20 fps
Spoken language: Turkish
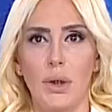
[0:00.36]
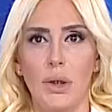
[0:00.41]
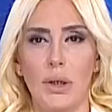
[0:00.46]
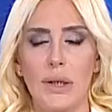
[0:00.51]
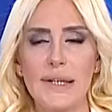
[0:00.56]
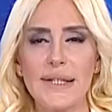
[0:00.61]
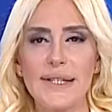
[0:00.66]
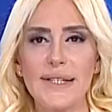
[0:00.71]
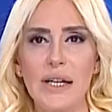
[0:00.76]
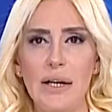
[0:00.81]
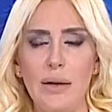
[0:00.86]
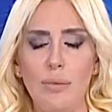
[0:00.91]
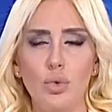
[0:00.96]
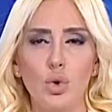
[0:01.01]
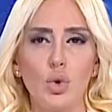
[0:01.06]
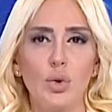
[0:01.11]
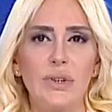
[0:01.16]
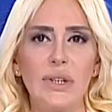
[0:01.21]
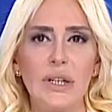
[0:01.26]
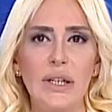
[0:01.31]

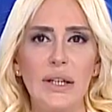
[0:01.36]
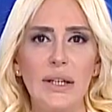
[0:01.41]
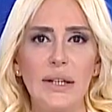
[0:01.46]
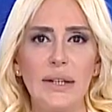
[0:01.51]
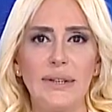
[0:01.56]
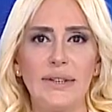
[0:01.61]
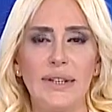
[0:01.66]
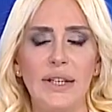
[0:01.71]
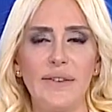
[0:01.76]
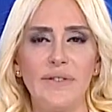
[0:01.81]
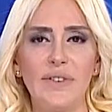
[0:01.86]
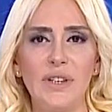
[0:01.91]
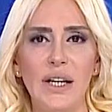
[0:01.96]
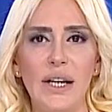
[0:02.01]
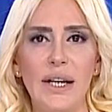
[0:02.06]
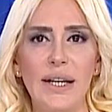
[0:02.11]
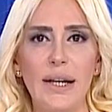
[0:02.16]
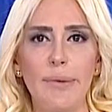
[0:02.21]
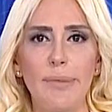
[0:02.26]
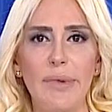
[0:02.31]
İstanbul'da Devre
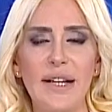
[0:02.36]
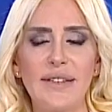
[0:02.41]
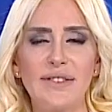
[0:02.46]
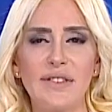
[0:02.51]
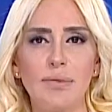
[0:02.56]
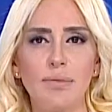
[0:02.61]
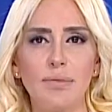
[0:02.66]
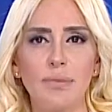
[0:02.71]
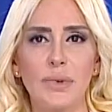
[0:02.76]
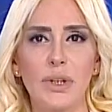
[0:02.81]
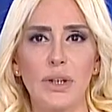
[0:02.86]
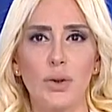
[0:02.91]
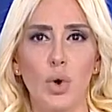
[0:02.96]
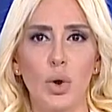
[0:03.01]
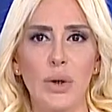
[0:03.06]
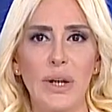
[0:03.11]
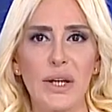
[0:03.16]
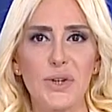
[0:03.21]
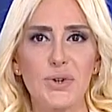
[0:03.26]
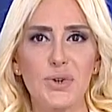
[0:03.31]
Alem Eğitim
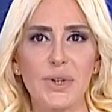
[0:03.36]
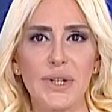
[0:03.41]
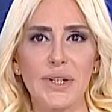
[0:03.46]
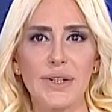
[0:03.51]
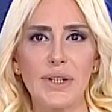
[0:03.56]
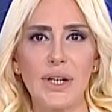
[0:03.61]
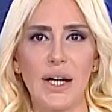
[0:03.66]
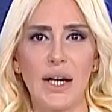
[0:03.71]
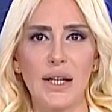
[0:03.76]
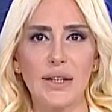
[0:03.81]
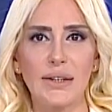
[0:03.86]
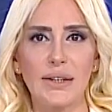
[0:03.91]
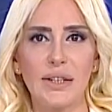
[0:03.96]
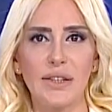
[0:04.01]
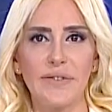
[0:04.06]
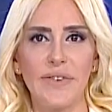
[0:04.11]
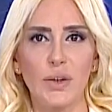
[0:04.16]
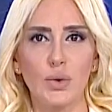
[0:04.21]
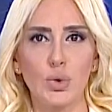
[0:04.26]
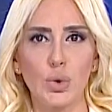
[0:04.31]
Kolejleri Halkalı
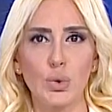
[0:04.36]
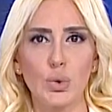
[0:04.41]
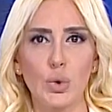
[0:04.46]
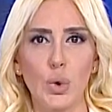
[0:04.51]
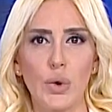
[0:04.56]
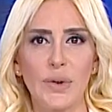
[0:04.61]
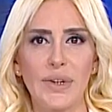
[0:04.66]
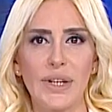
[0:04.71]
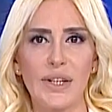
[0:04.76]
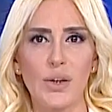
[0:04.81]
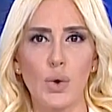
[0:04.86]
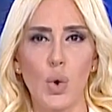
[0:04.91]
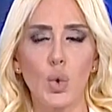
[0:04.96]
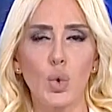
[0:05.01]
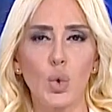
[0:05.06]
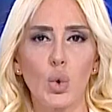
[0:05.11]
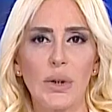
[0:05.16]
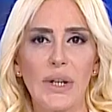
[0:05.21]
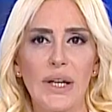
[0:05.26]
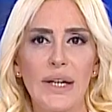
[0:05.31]
ve Kurtköy'deki
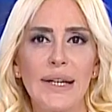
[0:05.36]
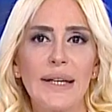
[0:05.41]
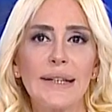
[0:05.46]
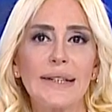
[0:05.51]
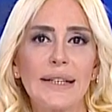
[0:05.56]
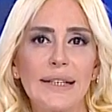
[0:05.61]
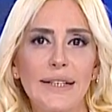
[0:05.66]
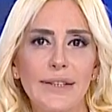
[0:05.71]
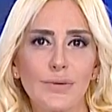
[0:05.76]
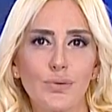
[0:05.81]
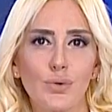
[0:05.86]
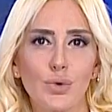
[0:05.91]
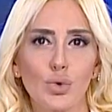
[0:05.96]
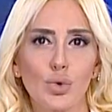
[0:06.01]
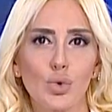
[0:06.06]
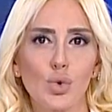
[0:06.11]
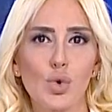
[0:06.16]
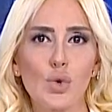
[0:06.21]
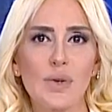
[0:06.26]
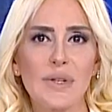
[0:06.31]
okullarına kilit vurdu.
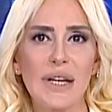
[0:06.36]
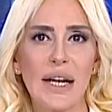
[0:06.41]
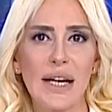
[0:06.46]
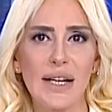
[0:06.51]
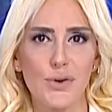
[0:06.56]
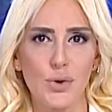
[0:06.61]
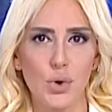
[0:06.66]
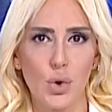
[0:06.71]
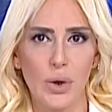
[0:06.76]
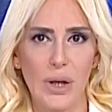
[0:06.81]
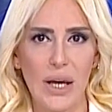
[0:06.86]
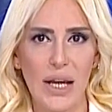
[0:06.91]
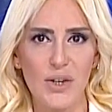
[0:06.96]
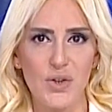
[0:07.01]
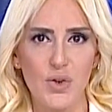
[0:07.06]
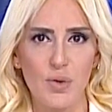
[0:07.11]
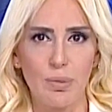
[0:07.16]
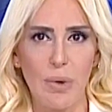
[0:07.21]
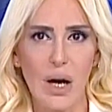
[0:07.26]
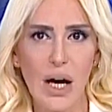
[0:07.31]
Yüzlerce
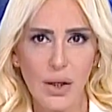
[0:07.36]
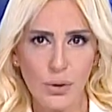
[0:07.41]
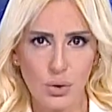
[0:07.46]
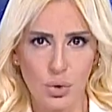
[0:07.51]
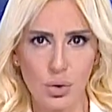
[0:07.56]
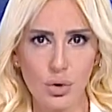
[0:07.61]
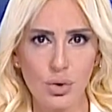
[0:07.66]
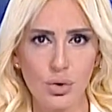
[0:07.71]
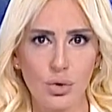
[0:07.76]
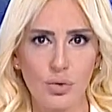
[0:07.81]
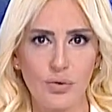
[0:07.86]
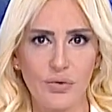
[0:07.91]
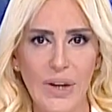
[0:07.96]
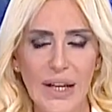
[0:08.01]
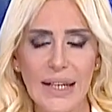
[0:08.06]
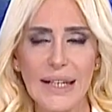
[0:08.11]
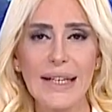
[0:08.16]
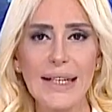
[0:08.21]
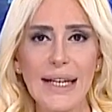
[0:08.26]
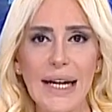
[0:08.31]
öğrenci mağdur,
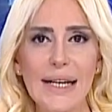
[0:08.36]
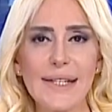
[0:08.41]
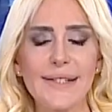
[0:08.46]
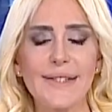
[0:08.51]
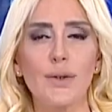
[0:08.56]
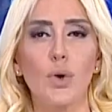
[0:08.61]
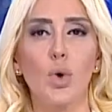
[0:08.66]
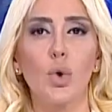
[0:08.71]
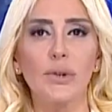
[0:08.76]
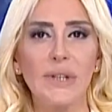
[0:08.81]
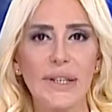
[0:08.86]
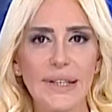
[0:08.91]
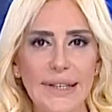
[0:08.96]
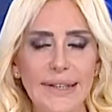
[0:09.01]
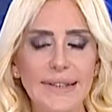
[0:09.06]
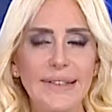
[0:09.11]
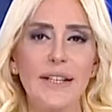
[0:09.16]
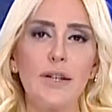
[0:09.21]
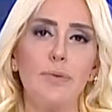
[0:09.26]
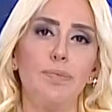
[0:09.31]
velilerse
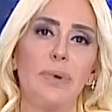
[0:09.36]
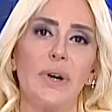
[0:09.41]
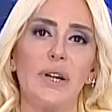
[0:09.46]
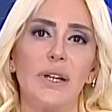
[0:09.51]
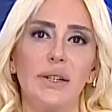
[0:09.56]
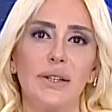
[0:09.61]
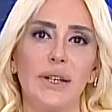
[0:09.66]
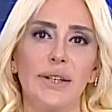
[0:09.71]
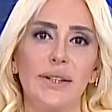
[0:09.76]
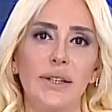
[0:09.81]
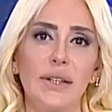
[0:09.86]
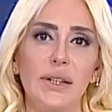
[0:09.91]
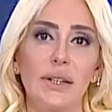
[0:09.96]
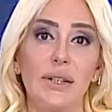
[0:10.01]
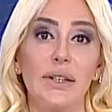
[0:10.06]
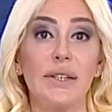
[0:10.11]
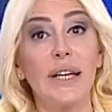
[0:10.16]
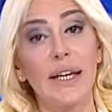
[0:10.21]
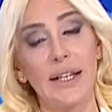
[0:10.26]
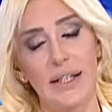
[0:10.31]
ödedikleri paraları
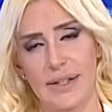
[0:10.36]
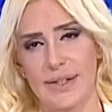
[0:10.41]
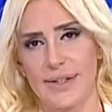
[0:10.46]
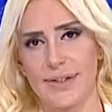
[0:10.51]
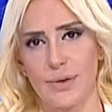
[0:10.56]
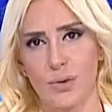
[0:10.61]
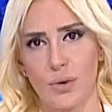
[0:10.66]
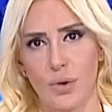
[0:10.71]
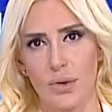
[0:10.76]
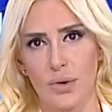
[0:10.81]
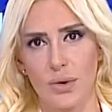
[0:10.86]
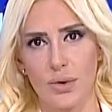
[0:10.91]
geri istiyor.